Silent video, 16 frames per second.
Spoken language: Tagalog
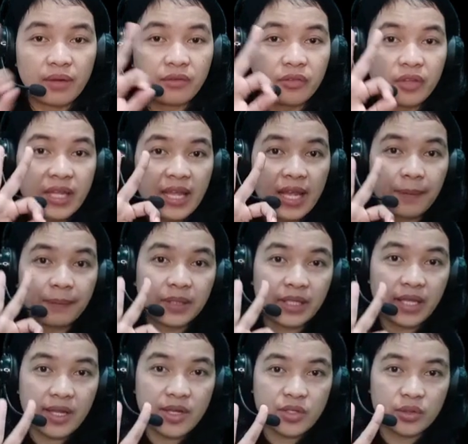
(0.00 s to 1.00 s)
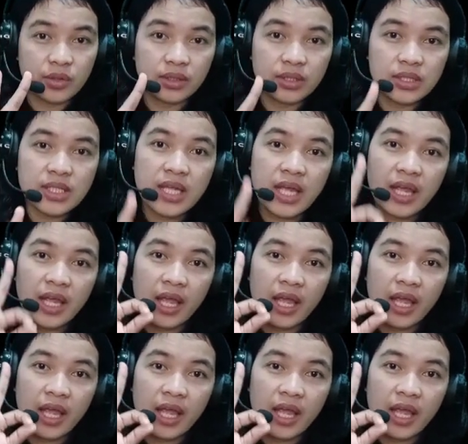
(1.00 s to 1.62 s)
we have three applications.